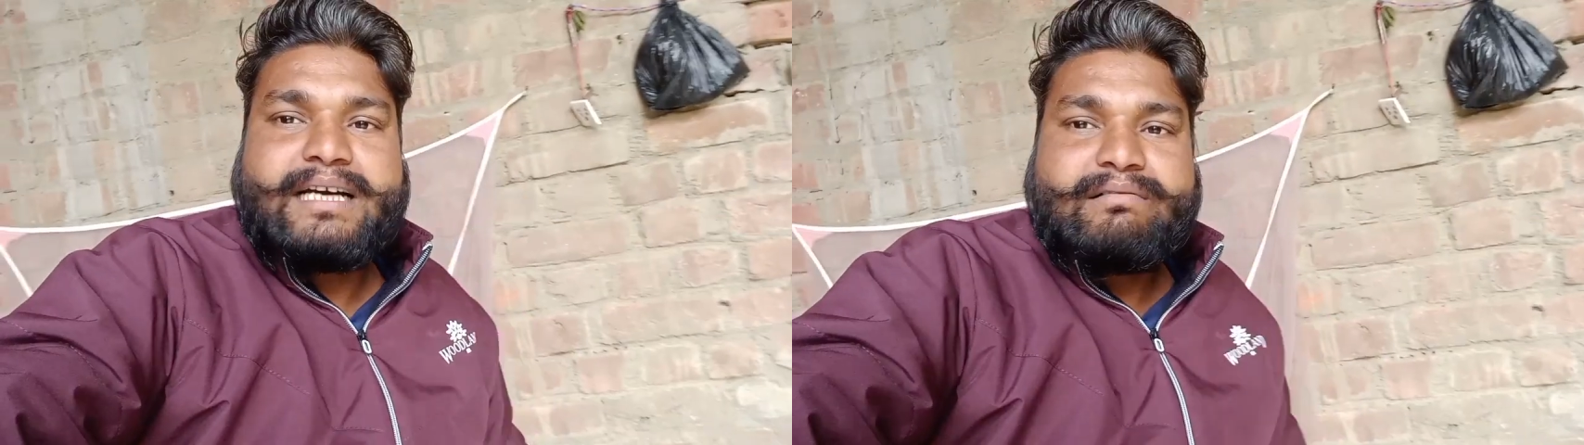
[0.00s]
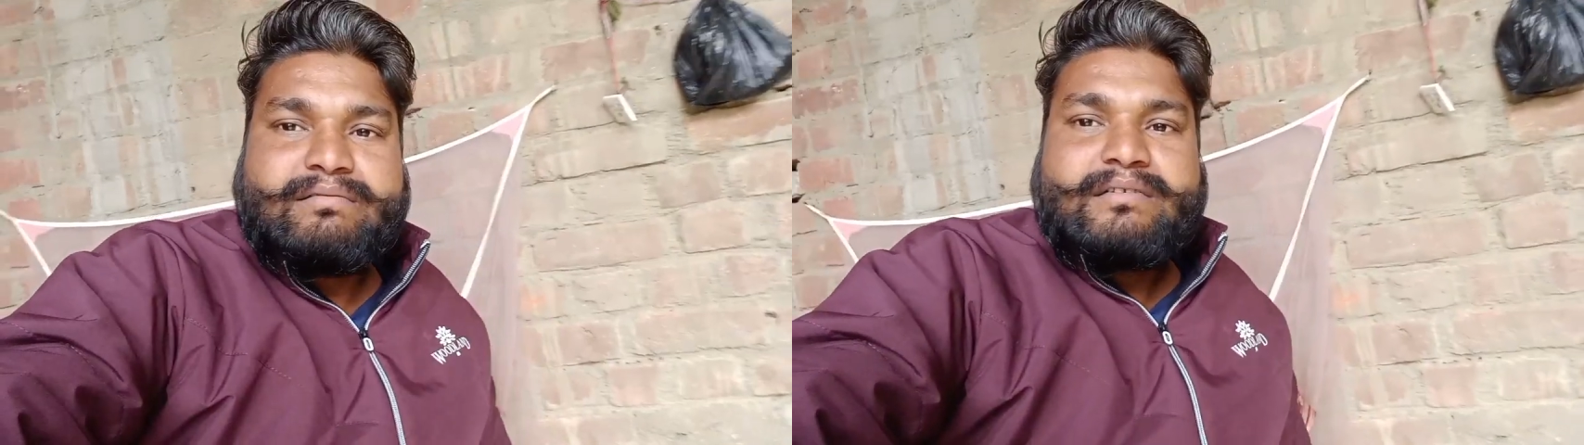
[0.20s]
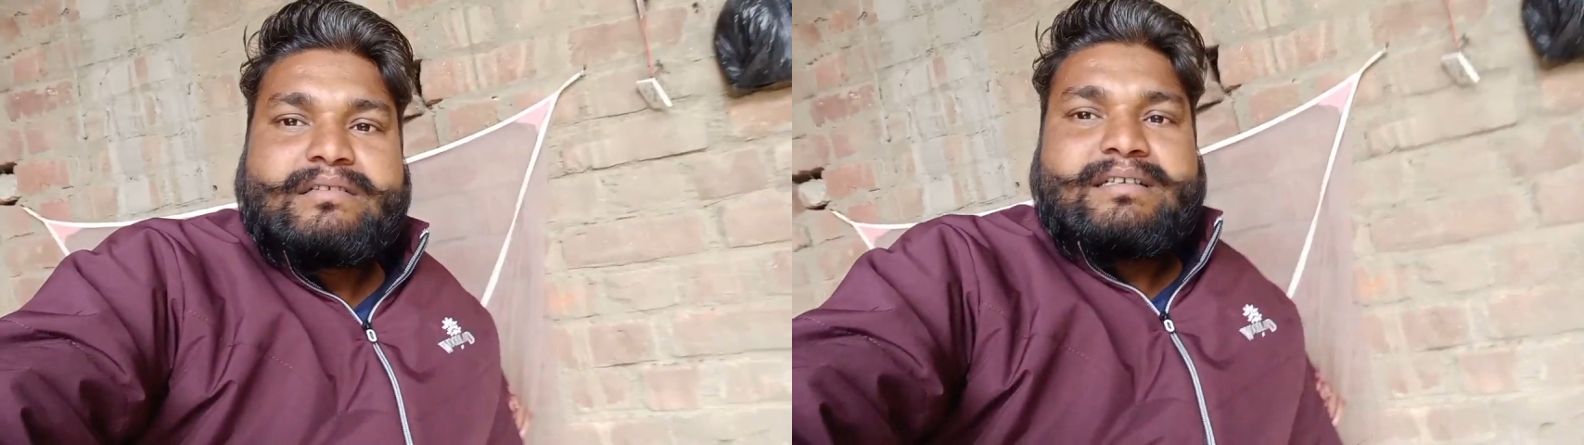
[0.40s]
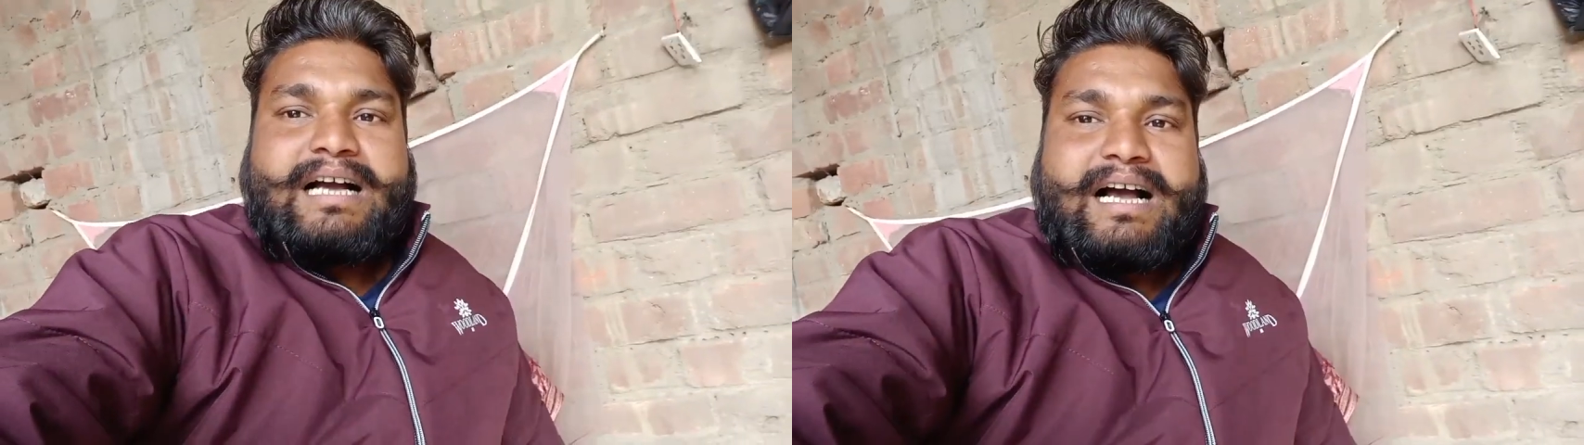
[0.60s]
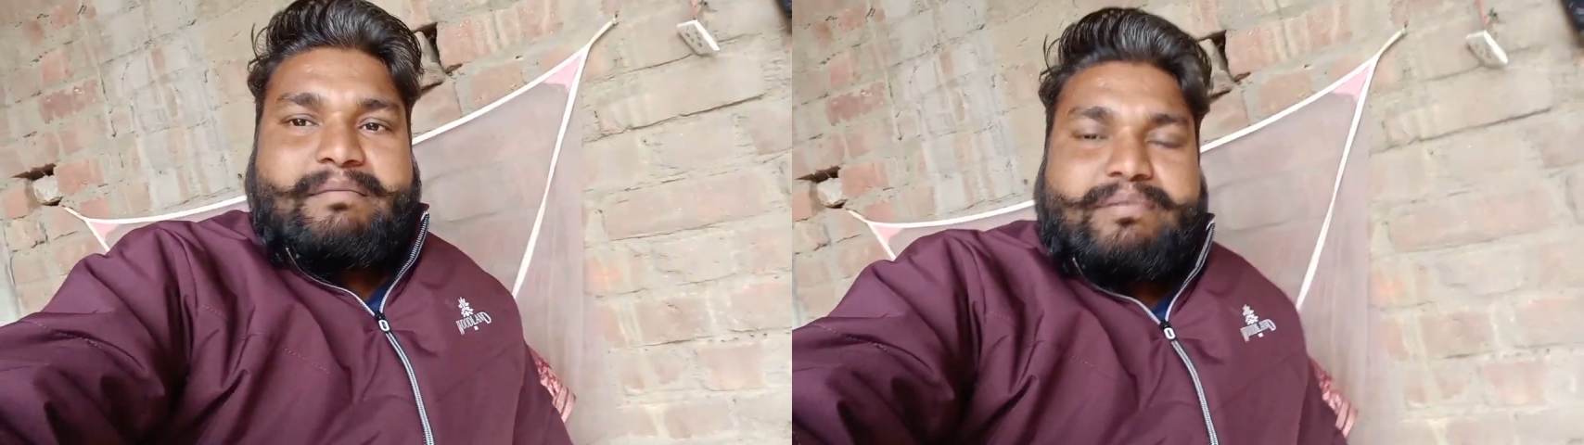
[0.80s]
जाऊँ
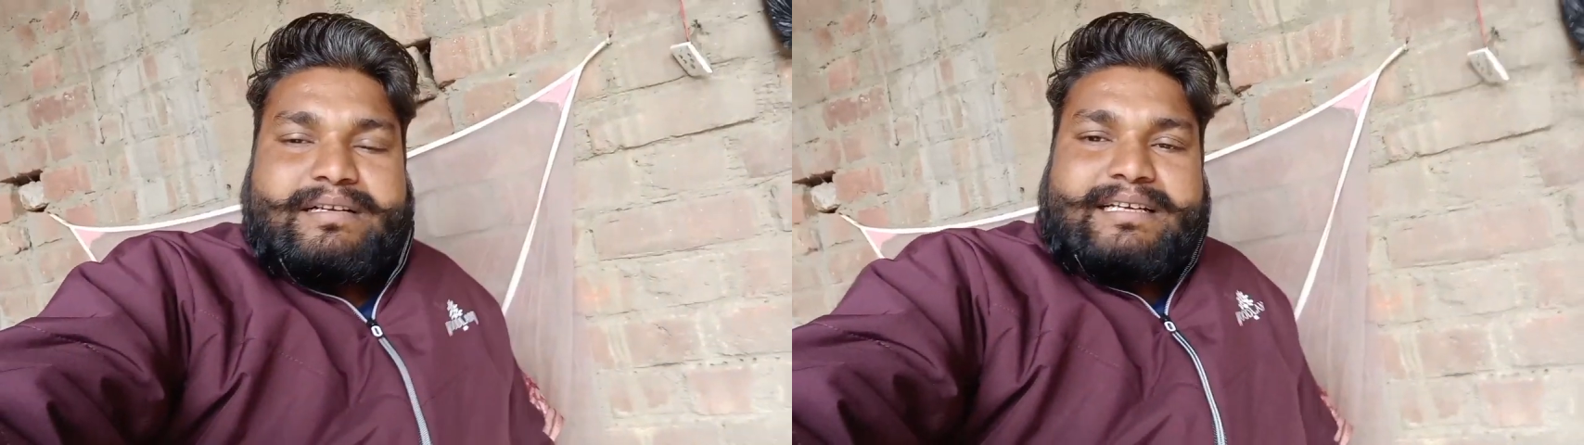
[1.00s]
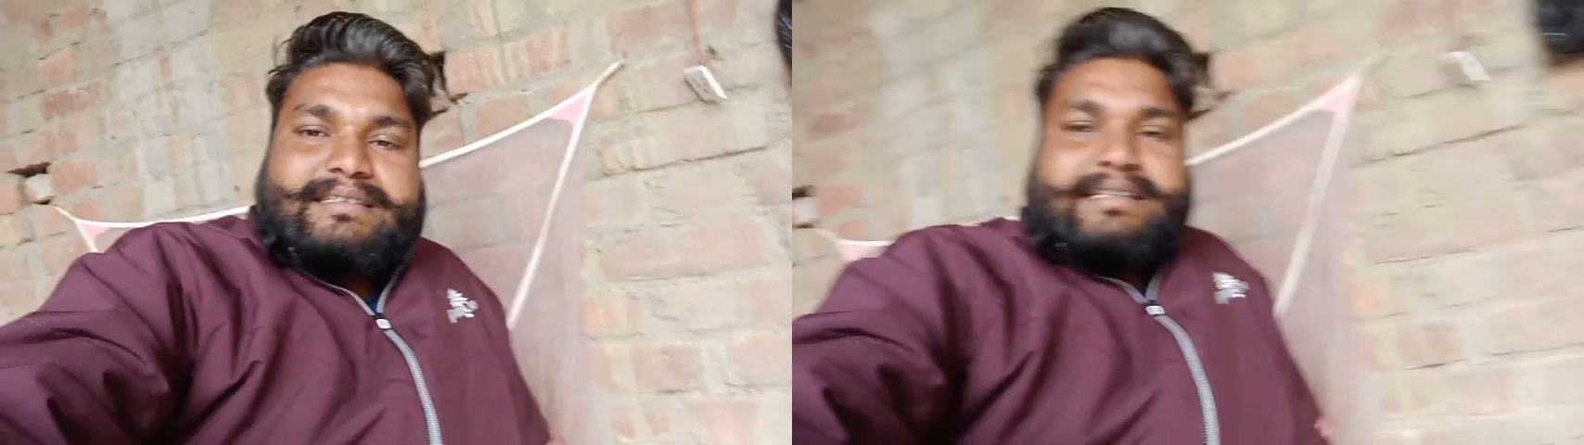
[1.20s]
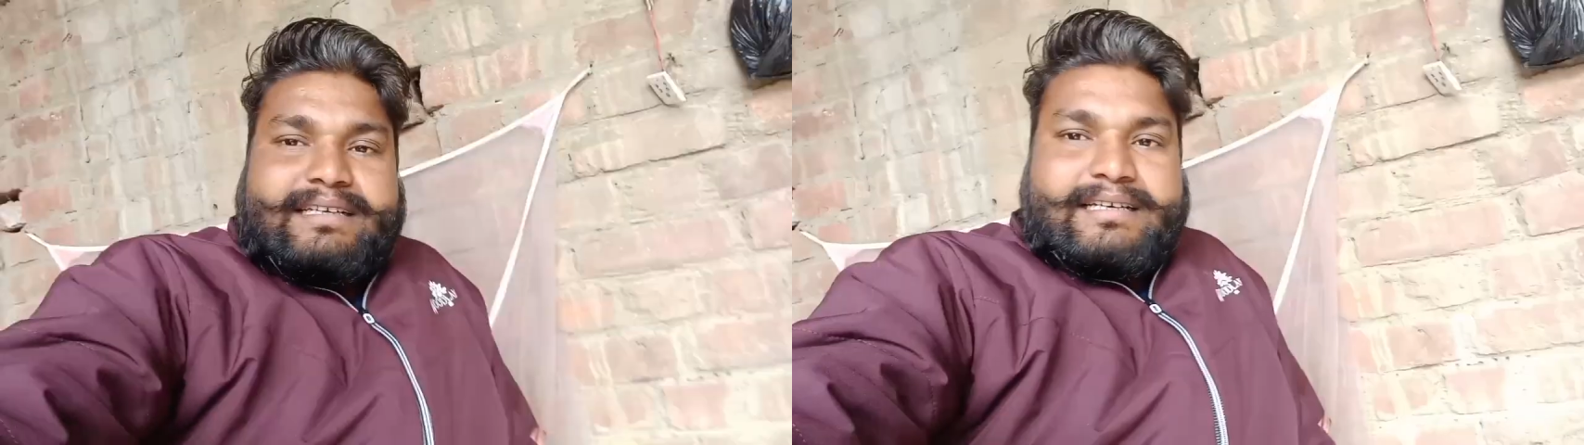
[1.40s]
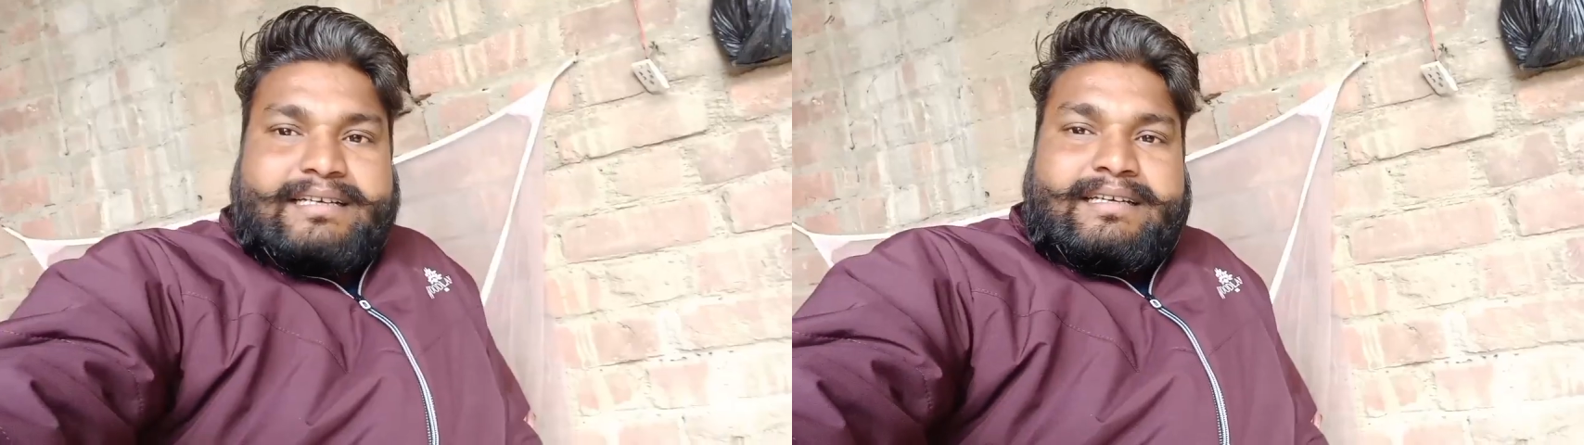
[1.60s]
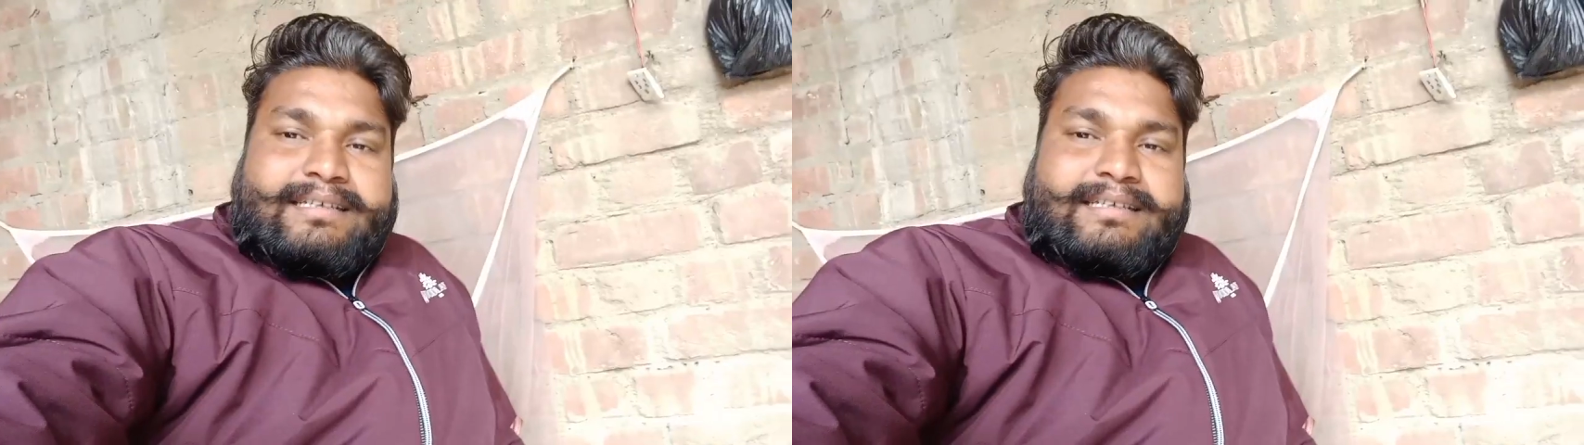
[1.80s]
कहाँ पर रहते हैं